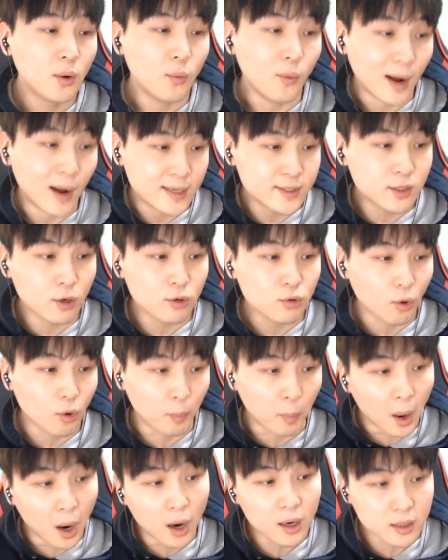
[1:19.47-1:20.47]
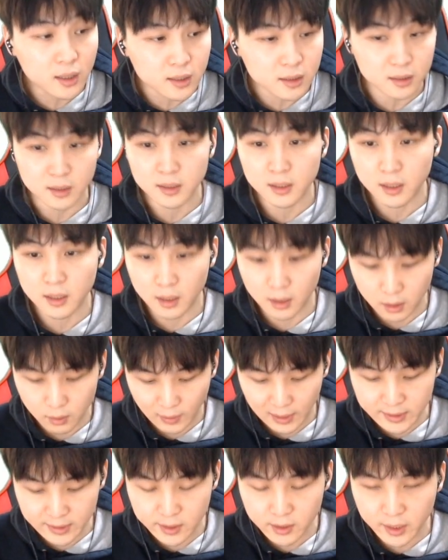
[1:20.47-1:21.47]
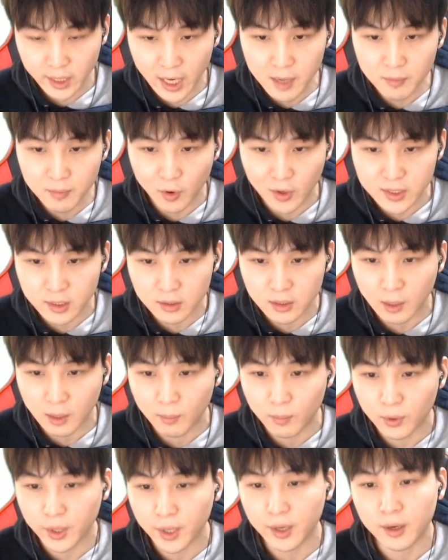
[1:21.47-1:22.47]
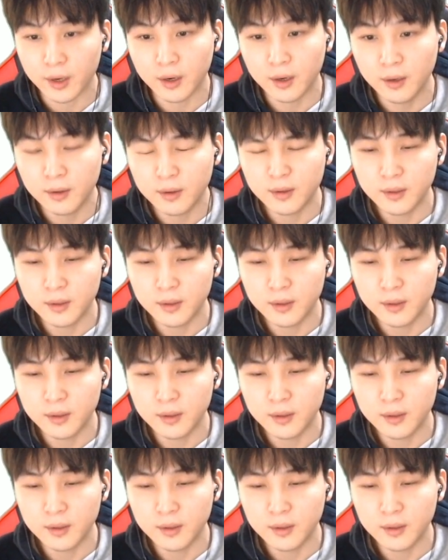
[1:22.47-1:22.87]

완성도 버그 어, 완성 게임 완성도 한번 볼게요